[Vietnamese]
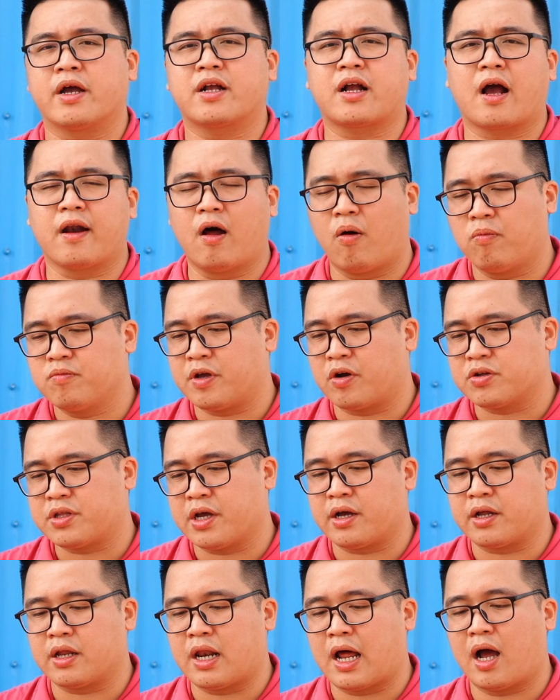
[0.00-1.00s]
máy Canon thì có
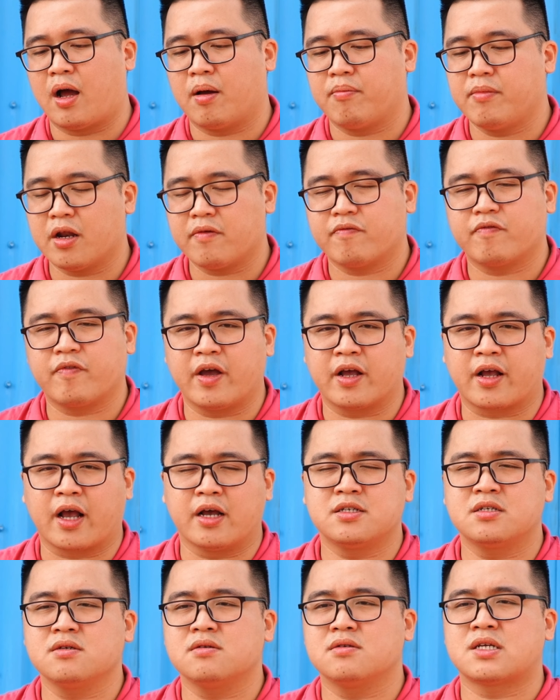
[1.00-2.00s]
thể đã biết về
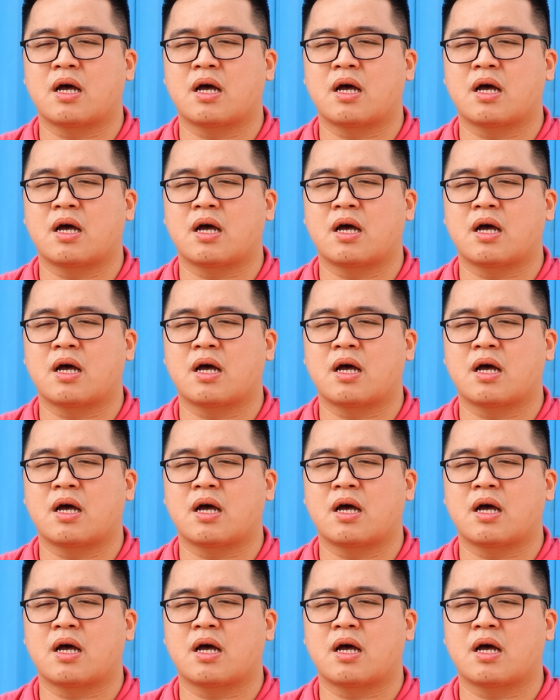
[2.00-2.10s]
cái sự